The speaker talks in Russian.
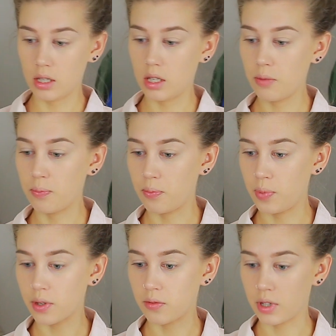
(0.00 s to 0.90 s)
И
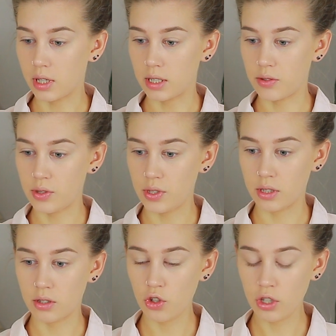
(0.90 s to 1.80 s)
первый
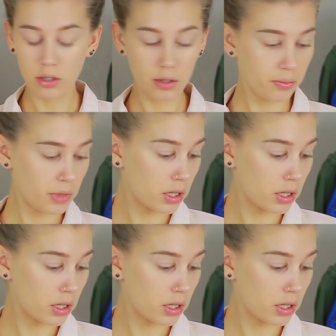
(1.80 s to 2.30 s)
оттеночек